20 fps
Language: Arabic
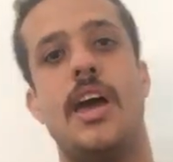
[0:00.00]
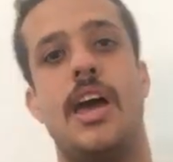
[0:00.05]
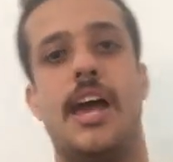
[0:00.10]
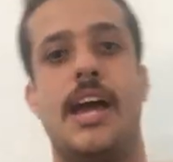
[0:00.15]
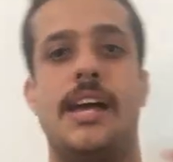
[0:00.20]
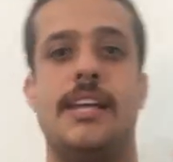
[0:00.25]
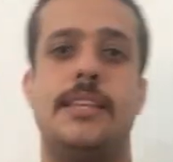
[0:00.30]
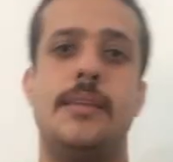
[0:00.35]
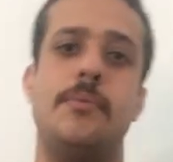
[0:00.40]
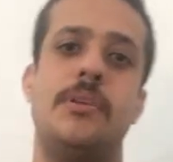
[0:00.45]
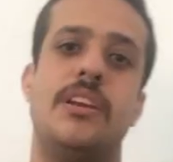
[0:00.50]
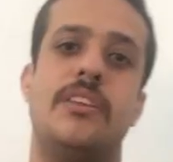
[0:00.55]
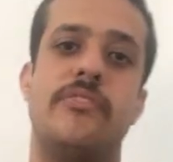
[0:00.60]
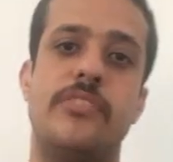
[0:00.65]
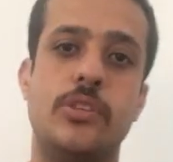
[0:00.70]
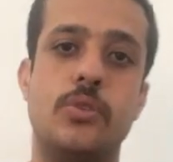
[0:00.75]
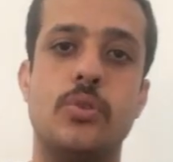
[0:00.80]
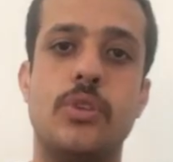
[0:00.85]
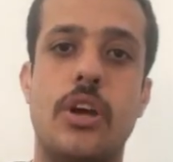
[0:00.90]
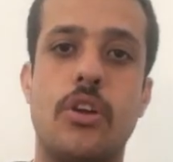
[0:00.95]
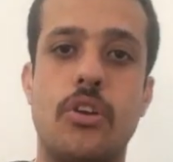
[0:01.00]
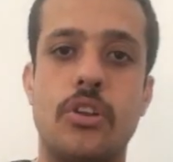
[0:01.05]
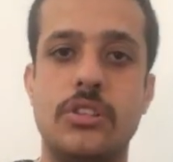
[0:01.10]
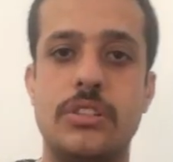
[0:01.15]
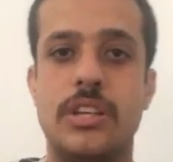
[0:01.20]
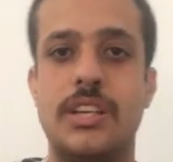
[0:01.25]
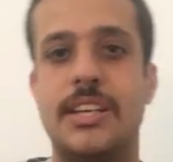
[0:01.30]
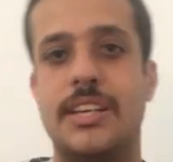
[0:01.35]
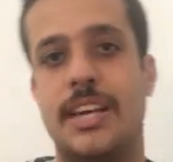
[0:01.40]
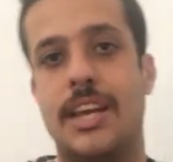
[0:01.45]
اعتبر الفيديو ده
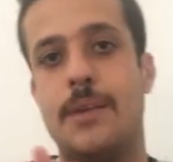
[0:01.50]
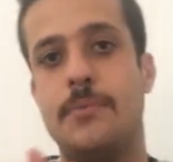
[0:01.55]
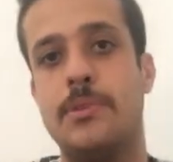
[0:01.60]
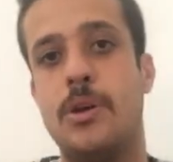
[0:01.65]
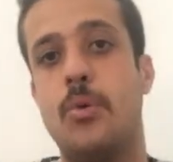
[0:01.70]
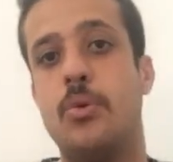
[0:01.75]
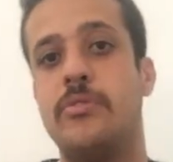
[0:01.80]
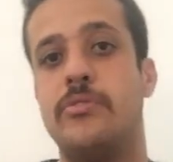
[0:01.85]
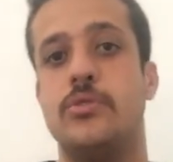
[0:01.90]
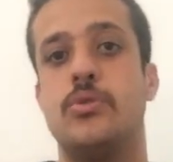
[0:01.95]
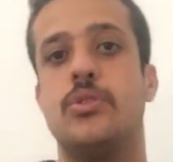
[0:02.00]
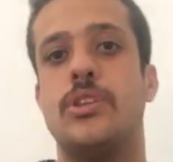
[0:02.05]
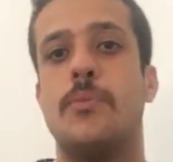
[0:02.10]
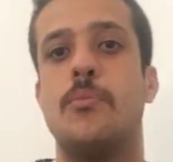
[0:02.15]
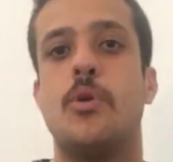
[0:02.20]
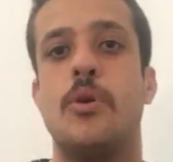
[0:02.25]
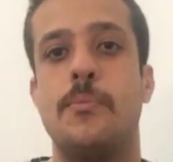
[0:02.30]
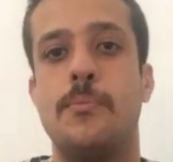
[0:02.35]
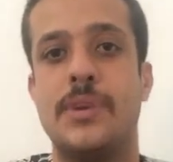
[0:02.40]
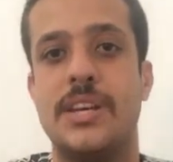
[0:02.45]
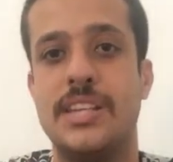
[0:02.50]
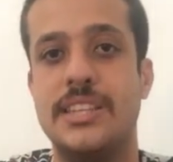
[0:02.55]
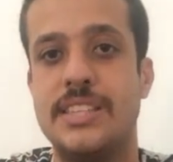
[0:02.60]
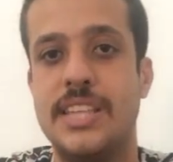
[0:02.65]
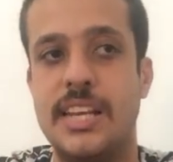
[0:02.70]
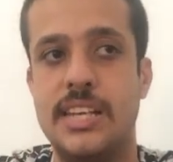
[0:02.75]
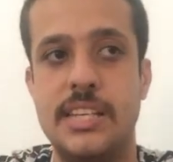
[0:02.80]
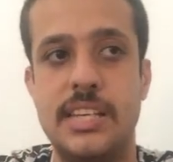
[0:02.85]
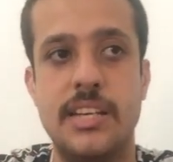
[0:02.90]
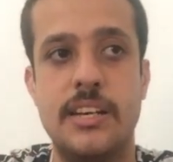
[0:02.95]
رد للكلام ده والفيديو ده مهم
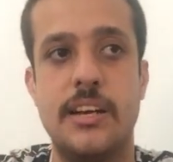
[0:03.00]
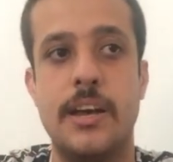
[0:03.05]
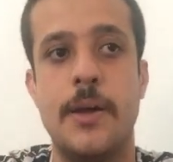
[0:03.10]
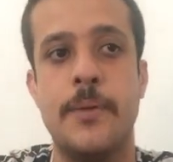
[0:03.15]
جدا ليك